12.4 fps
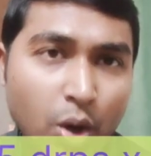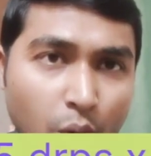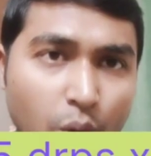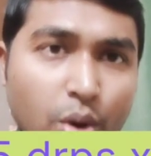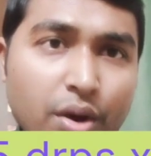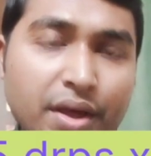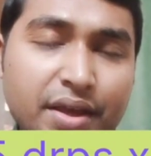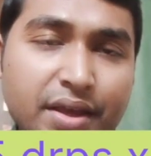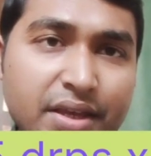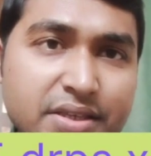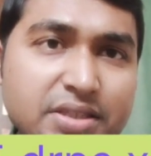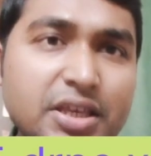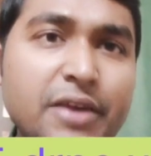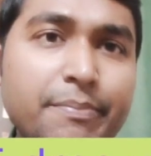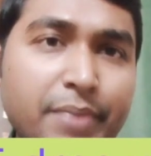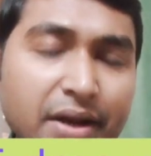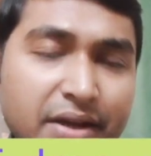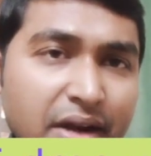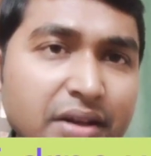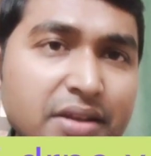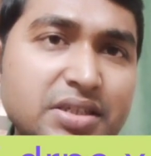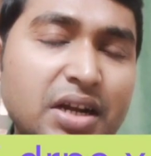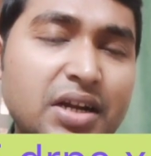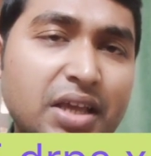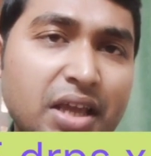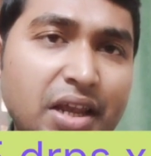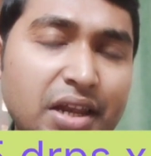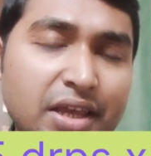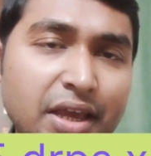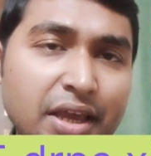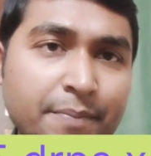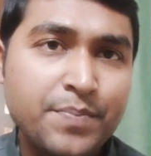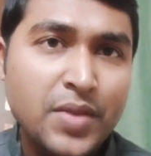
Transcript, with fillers: और इसके बेटर रिजल्ट के लिए